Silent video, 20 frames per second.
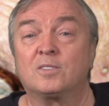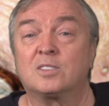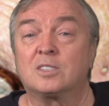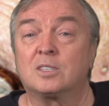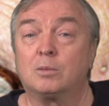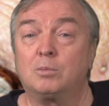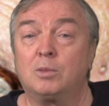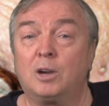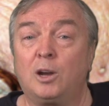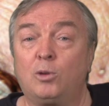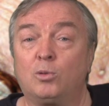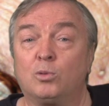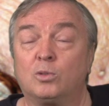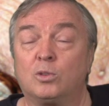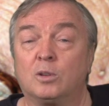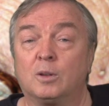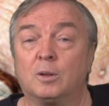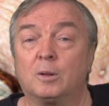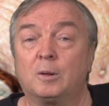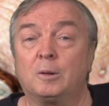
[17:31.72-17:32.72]

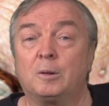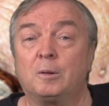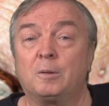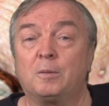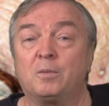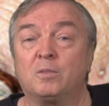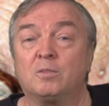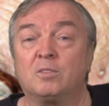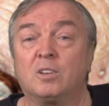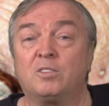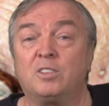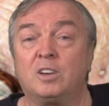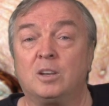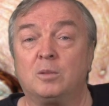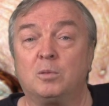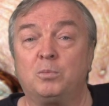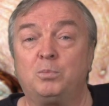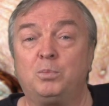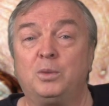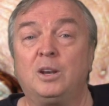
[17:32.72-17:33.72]
самолете – во
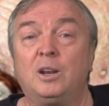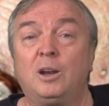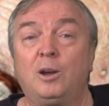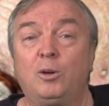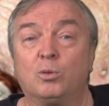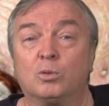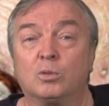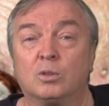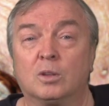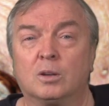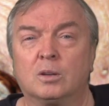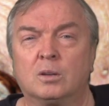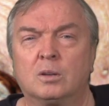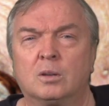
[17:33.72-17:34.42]
время перелета.